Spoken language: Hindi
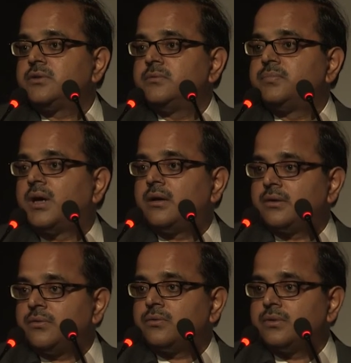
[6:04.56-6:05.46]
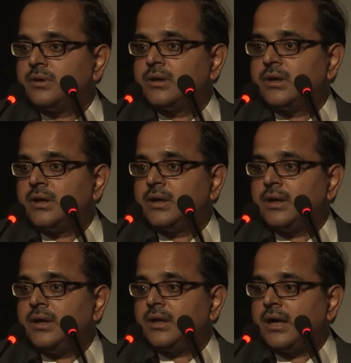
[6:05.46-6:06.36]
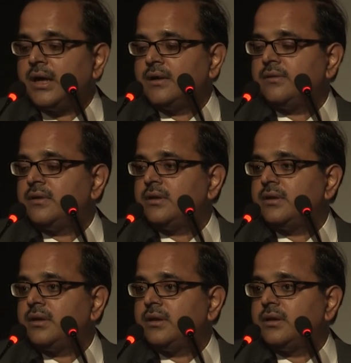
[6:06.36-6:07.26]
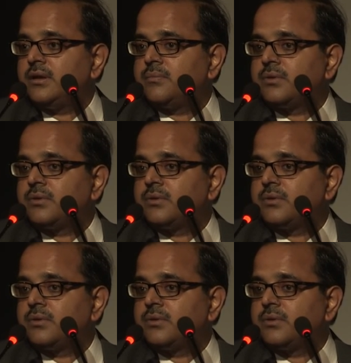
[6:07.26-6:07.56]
टू एम्पावर यू इट हैज़ दी दी दी